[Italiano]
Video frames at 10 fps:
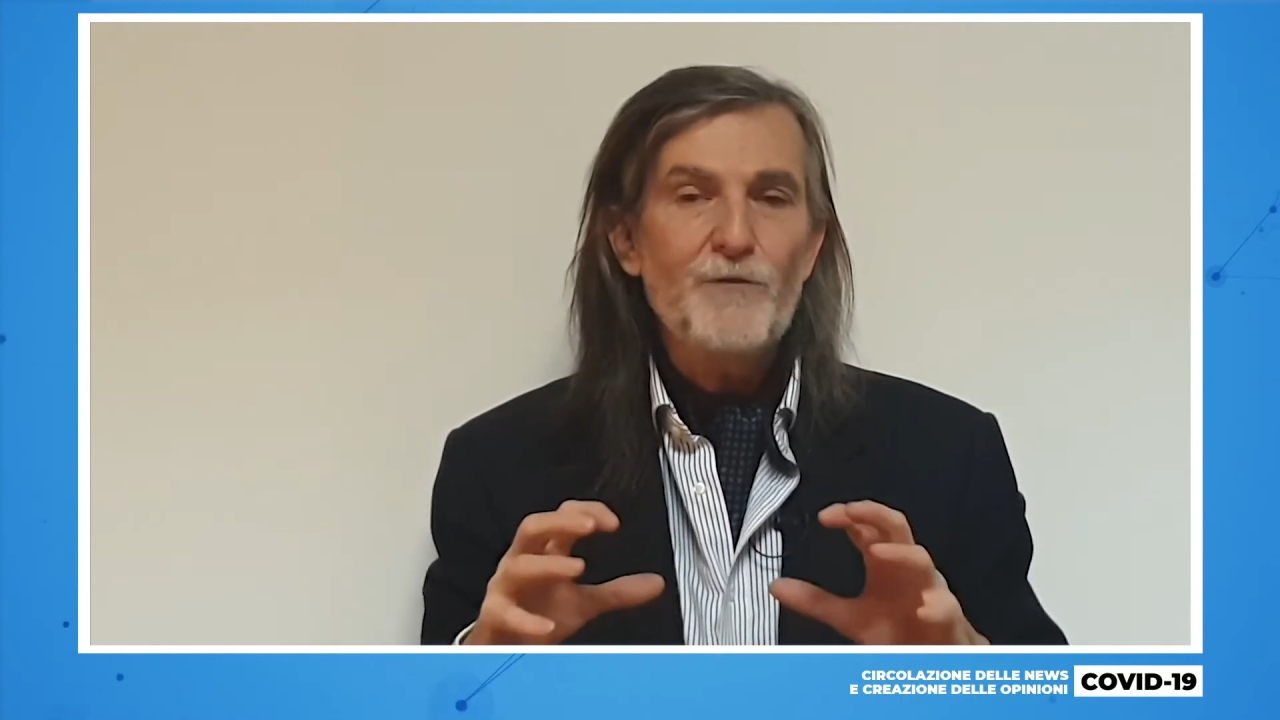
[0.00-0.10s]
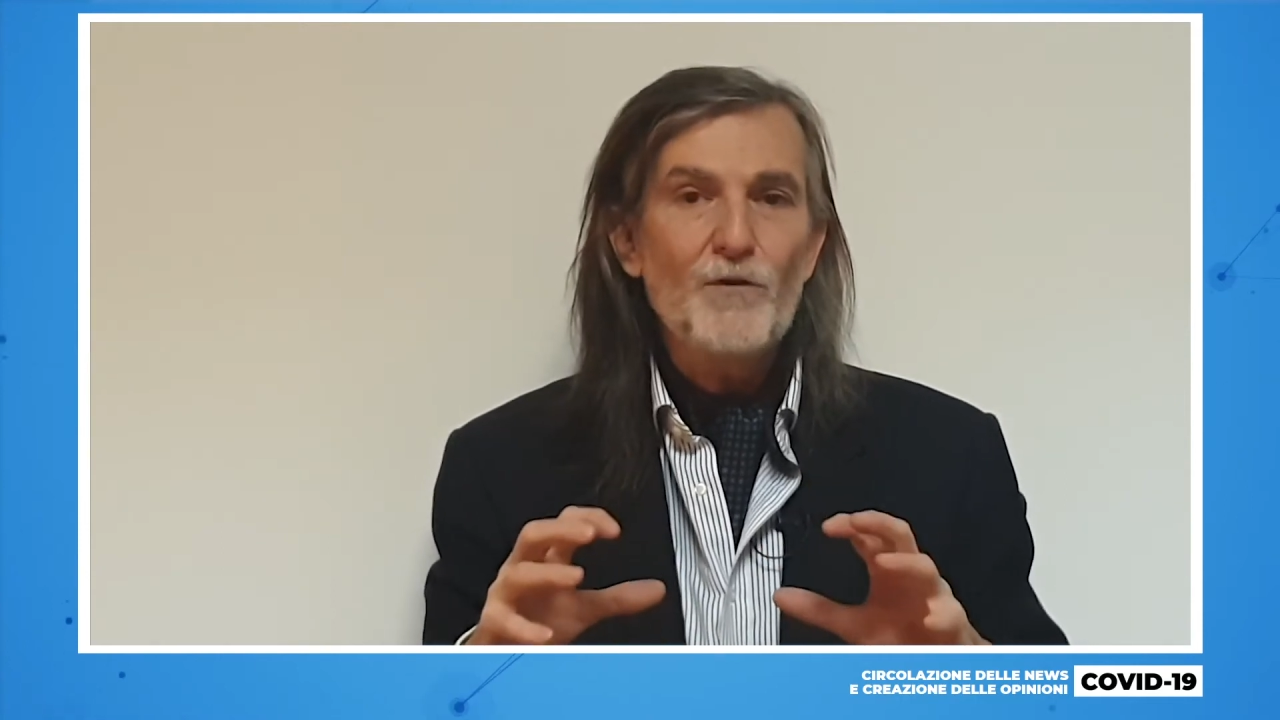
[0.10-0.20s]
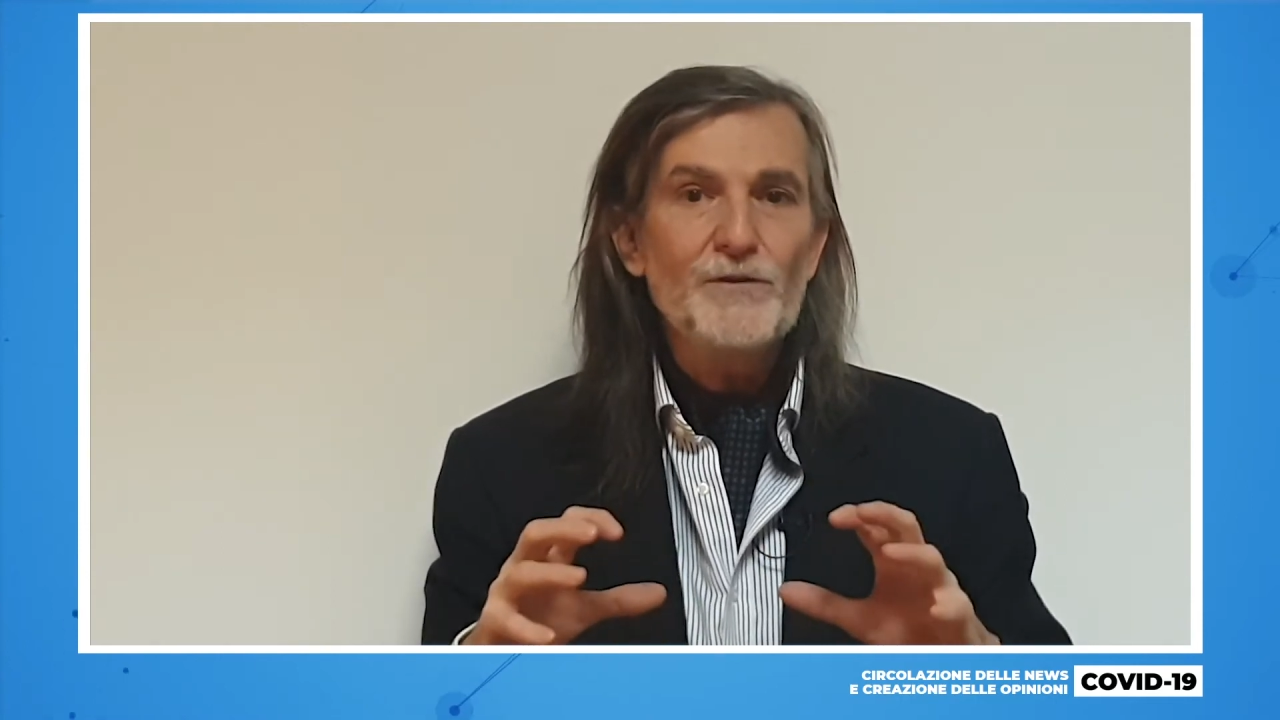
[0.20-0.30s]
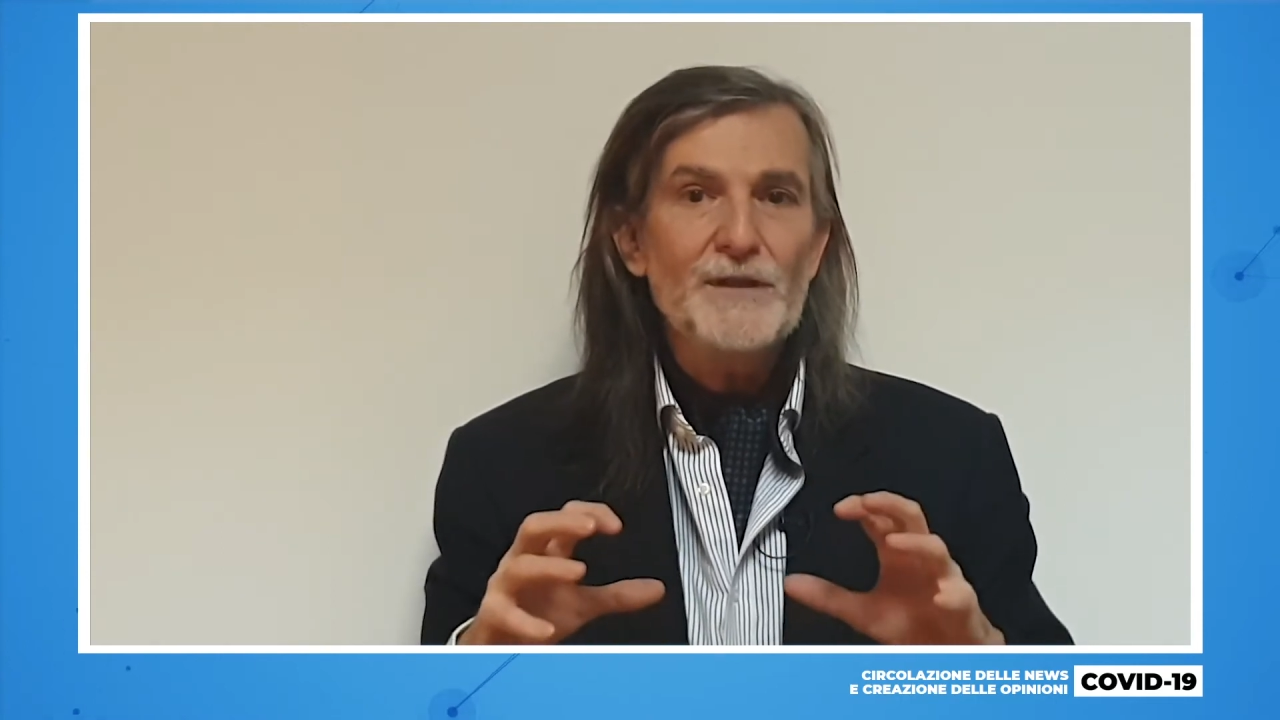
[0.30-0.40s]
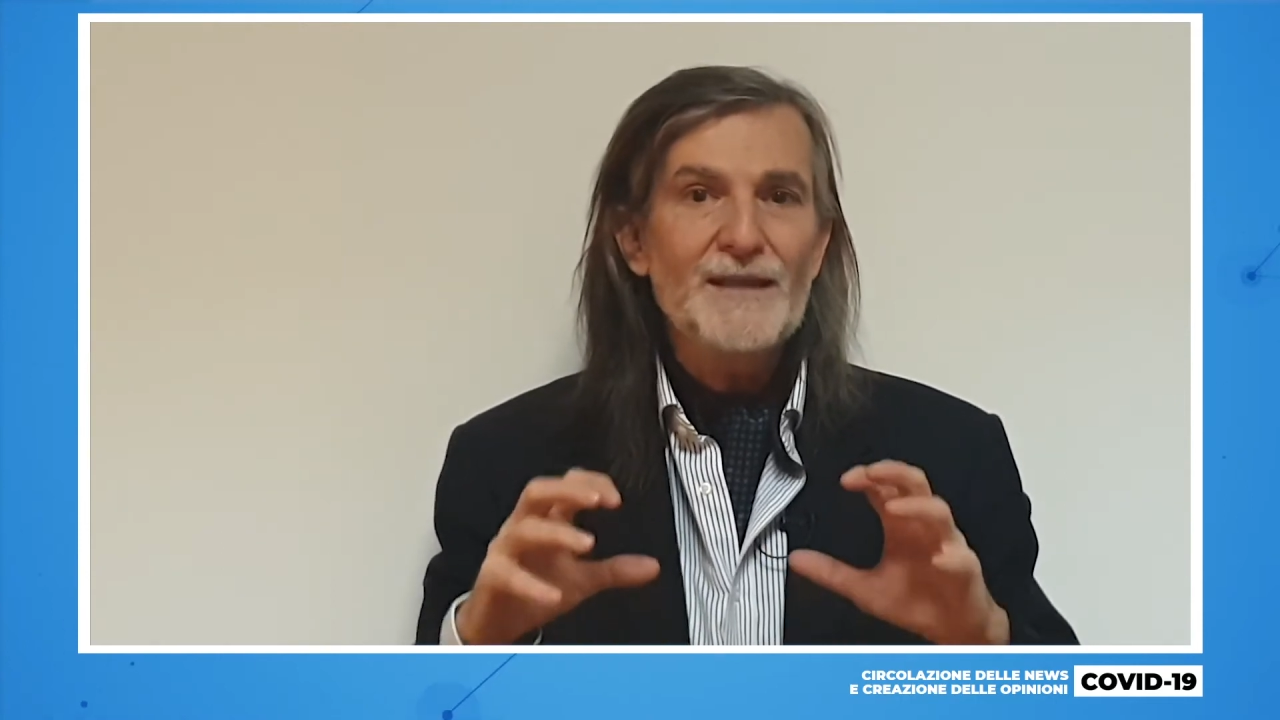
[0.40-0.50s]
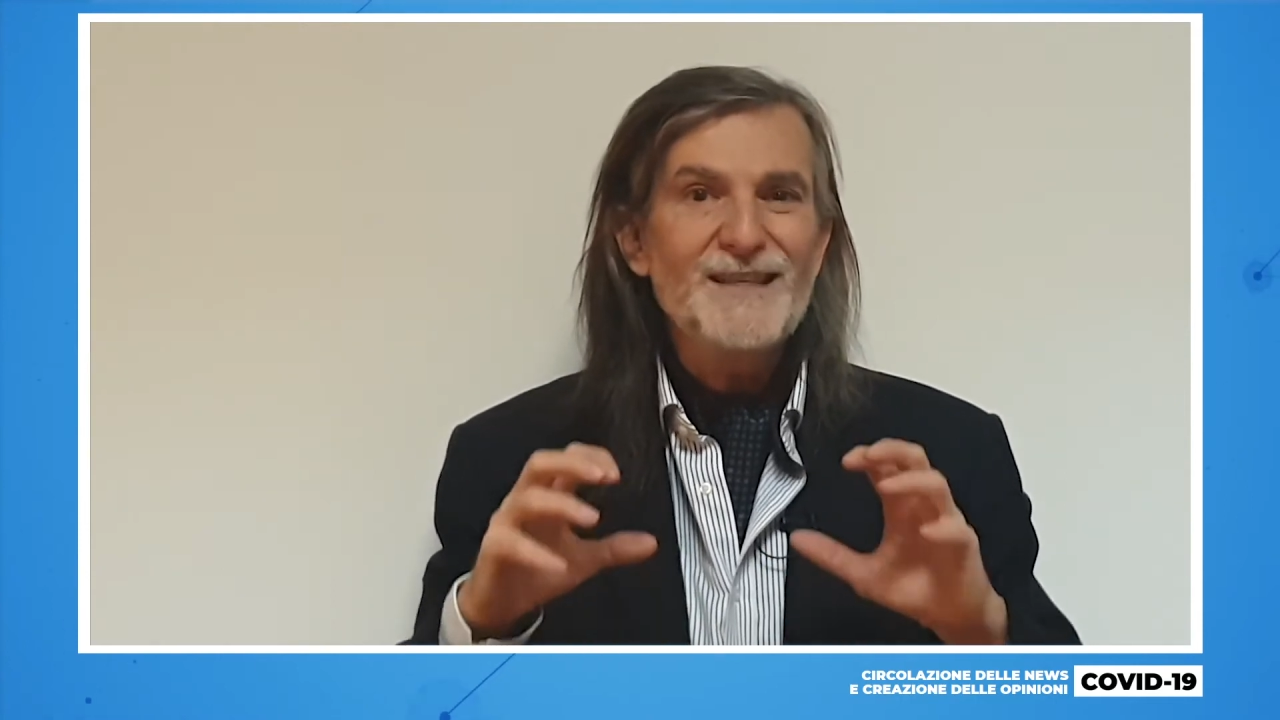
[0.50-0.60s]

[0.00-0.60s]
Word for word: fonte